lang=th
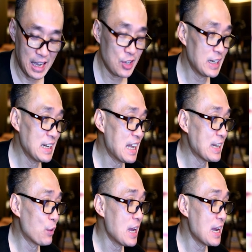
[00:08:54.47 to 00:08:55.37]
นักเรียนนั่งแถ
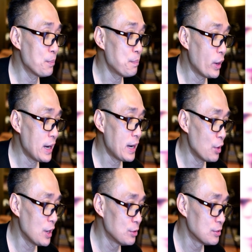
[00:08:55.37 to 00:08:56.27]
วหน้าน้องป่วยถามหน่อย
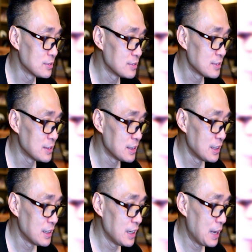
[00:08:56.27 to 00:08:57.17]
เร็ว
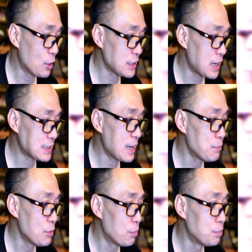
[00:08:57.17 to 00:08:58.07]
เห็นบอกอยากจะทำนม